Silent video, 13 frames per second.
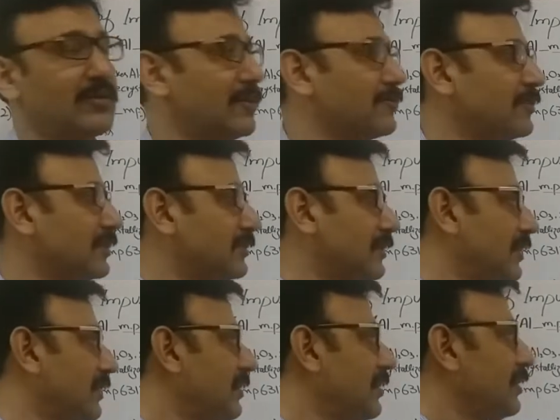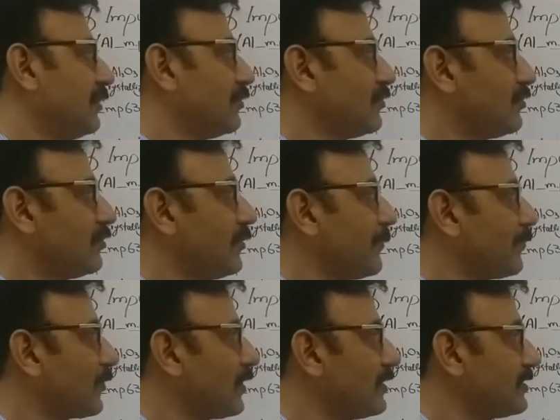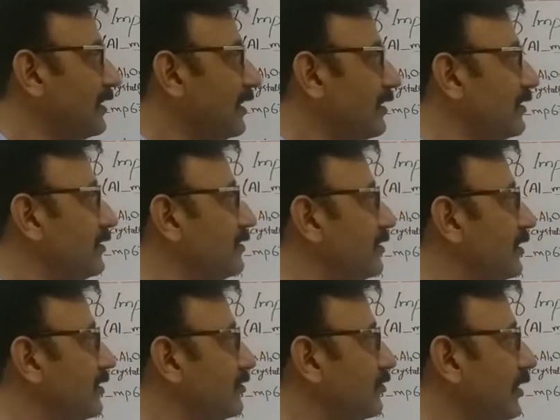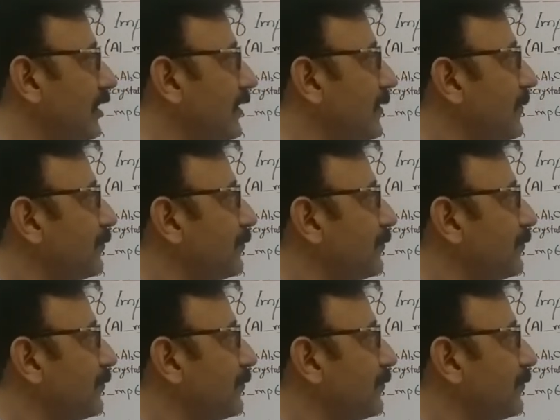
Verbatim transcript: कम करता है तो सेकेंड जो है